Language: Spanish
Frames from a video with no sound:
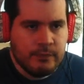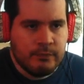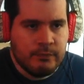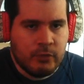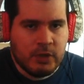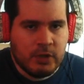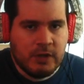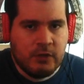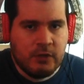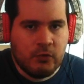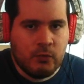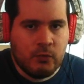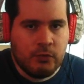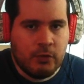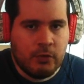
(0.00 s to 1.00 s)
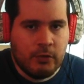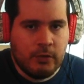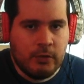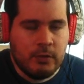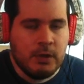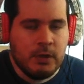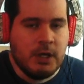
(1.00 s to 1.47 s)
Porque si yo junto
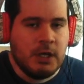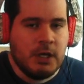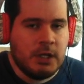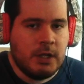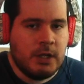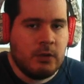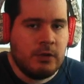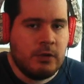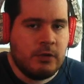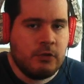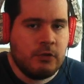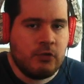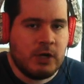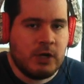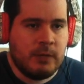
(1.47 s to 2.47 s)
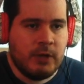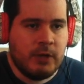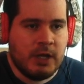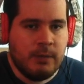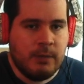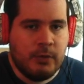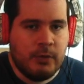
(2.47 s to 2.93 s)
oro y tengo 18k, por ejemplo,